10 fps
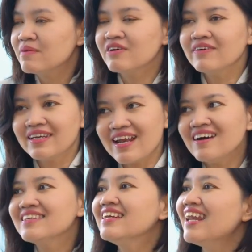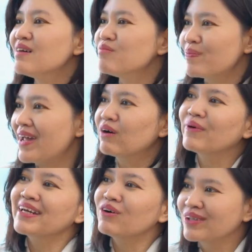bởi vì đó chính là một đặc
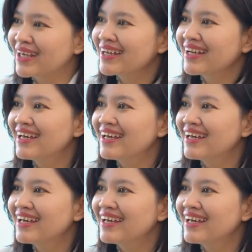quyền đầu tiên.